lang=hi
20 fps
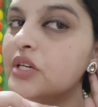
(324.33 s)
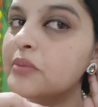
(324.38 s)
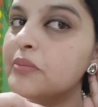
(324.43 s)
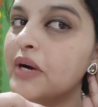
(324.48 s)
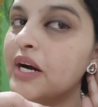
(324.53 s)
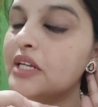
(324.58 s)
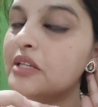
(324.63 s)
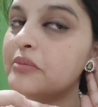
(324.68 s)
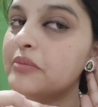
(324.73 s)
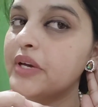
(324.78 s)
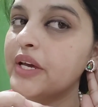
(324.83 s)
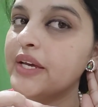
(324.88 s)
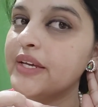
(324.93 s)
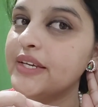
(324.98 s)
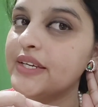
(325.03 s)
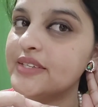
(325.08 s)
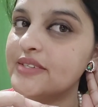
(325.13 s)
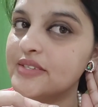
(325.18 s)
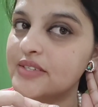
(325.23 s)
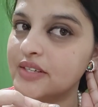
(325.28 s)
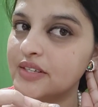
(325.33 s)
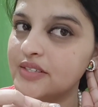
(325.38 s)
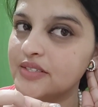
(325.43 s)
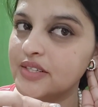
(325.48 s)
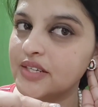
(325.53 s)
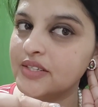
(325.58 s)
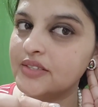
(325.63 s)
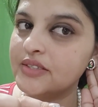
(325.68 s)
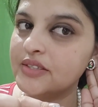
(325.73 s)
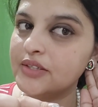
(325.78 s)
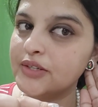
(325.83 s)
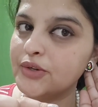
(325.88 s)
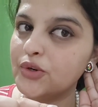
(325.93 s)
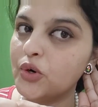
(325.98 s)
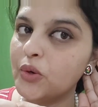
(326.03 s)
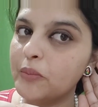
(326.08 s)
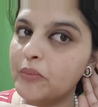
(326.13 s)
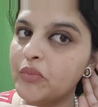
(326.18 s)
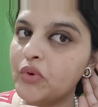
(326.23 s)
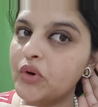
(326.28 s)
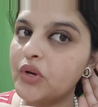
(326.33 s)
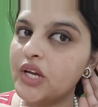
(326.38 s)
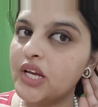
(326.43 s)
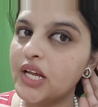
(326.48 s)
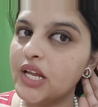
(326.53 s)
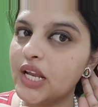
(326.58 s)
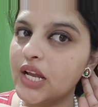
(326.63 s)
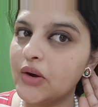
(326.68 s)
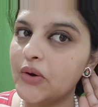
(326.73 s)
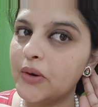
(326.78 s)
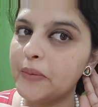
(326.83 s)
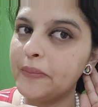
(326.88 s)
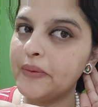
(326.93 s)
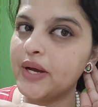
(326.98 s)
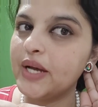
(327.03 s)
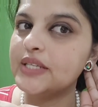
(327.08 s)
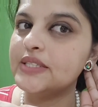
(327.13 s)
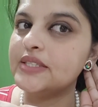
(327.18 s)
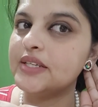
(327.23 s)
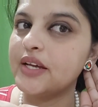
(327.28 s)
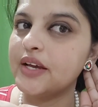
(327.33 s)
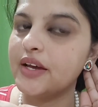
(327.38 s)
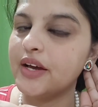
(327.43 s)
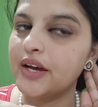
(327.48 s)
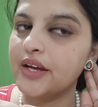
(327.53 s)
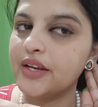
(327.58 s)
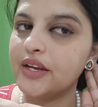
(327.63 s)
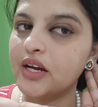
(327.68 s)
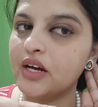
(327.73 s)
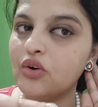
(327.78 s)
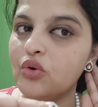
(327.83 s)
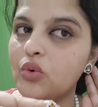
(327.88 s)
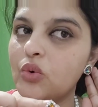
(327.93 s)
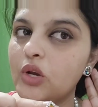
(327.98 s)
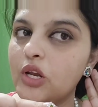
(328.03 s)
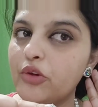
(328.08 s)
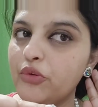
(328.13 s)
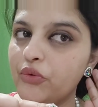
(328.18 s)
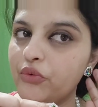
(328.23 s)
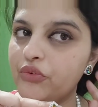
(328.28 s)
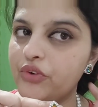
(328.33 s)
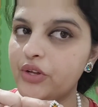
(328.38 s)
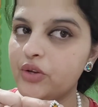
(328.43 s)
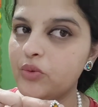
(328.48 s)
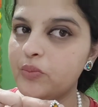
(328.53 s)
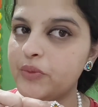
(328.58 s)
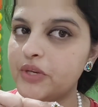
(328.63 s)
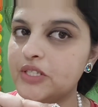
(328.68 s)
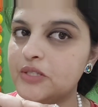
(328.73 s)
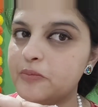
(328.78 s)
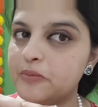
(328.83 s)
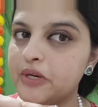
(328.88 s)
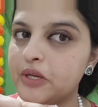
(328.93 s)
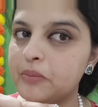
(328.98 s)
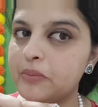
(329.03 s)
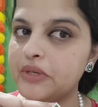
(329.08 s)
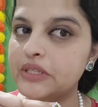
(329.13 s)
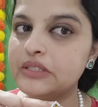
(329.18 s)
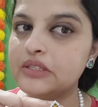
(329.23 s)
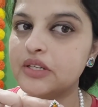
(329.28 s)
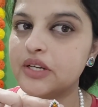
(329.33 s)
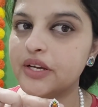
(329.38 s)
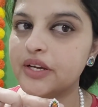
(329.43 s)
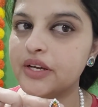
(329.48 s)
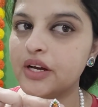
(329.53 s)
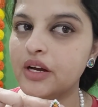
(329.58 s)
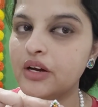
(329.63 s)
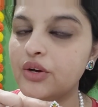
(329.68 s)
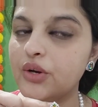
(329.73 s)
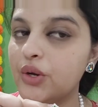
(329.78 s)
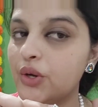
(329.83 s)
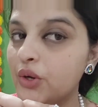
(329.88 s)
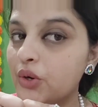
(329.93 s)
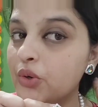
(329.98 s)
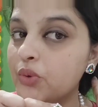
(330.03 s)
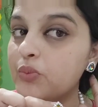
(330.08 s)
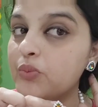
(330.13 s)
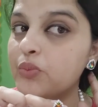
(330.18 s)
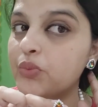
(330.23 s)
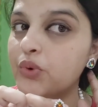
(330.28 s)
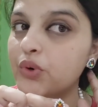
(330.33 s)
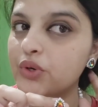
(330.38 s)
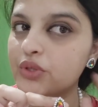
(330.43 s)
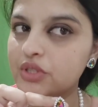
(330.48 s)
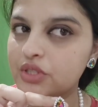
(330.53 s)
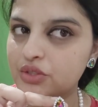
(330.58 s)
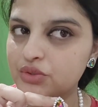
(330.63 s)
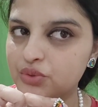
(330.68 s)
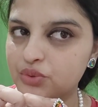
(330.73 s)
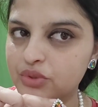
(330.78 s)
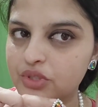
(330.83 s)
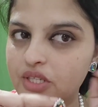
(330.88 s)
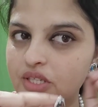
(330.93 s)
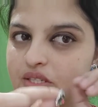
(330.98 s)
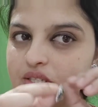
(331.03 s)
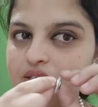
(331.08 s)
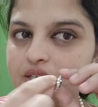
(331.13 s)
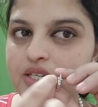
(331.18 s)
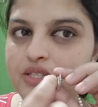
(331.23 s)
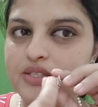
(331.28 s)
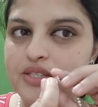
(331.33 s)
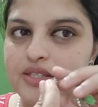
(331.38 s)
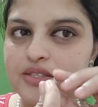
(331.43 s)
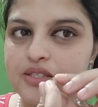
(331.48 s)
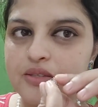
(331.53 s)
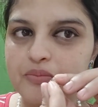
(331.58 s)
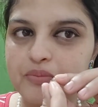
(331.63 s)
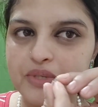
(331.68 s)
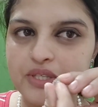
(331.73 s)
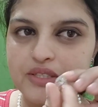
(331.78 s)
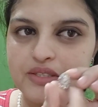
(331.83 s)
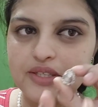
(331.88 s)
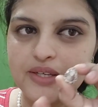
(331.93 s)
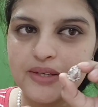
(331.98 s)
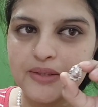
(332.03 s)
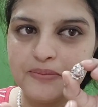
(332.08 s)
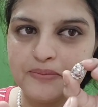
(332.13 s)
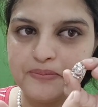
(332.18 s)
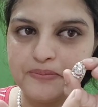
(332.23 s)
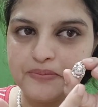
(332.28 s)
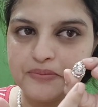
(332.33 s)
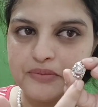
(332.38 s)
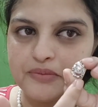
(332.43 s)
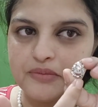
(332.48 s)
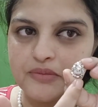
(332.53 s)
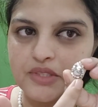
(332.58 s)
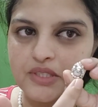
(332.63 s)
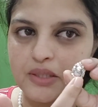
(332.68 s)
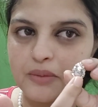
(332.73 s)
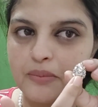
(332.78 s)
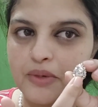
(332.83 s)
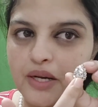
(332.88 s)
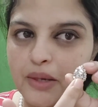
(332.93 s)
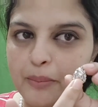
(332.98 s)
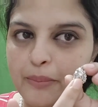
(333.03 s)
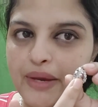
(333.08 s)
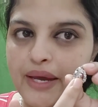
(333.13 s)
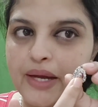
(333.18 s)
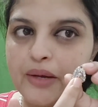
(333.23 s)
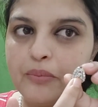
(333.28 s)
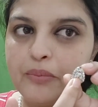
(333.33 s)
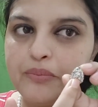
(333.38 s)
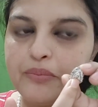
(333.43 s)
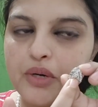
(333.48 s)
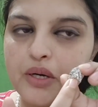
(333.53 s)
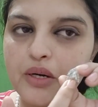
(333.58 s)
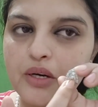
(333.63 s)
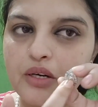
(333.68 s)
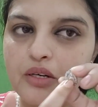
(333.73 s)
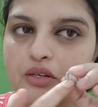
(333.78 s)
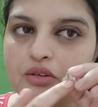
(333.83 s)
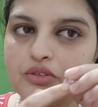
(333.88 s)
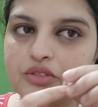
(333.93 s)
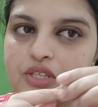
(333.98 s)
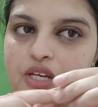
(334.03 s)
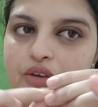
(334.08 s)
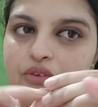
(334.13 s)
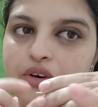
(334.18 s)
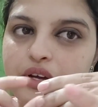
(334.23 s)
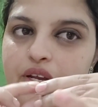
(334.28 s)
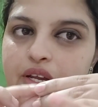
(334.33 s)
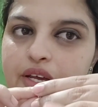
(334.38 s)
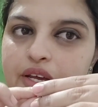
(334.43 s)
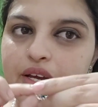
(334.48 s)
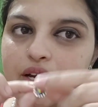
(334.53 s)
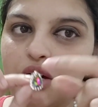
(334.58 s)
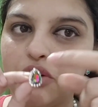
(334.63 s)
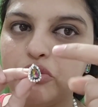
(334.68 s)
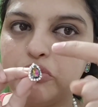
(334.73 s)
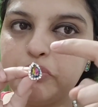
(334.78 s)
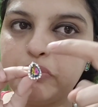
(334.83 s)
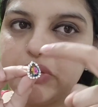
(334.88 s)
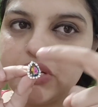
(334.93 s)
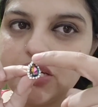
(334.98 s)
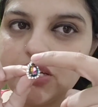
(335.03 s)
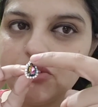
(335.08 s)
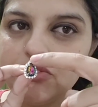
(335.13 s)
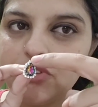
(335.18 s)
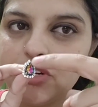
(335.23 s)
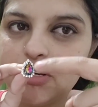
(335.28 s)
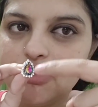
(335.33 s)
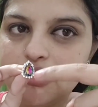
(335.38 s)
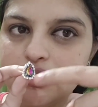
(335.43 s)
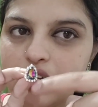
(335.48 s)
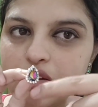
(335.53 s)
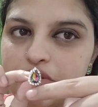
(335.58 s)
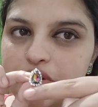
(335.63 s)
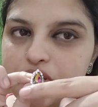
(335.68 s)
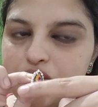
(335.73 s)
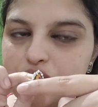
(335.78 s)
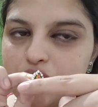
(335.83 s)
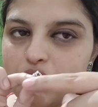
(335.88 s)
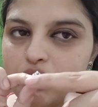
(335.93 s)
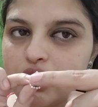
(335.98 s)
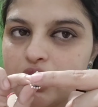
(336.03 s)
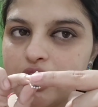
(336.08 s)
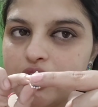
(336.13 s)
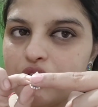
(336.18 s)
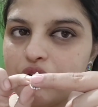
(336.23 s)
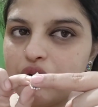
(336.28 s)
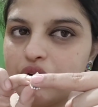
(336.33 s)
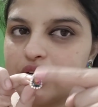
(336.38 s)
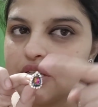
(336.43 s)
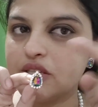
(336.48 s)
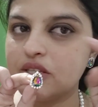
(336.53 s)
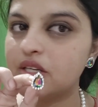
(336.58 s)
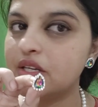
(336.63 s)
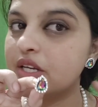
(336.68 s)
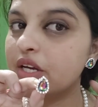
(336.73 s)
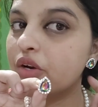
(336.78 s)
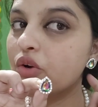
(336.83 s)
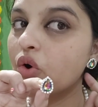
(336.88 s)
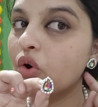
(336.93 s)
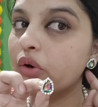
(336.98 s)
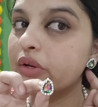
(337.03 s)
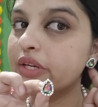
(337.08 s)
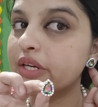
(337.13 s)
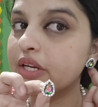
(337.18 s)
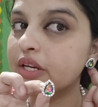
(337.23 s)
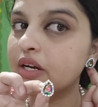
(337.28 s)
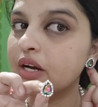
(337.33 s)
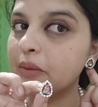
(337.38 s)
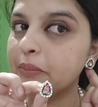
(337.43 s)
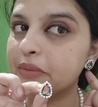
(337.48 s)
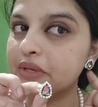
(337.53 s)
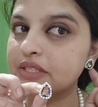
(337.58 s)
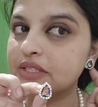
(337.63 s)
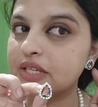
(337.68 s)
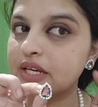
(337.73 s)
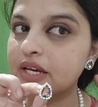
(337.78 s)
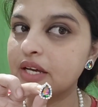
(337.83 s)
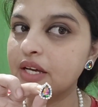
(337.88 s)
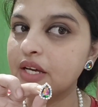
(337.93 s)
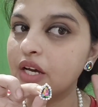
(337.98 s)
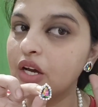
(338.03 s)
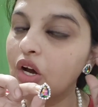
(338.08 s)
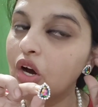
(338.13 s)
बाद में है ये स्टर्ट्स है जो कॉम्बो के अलावा प्राइस रहेगा इनका ओनली फिफ्टी रुपीज़ पर पीस रहेगा बहुत ही सुंदर से अच्छे से पीस है सबका बैक सिल्वर रहेगा ऊपर ये वही सिल्वर स्टोन है और अंदर ये कोरियन का पीस है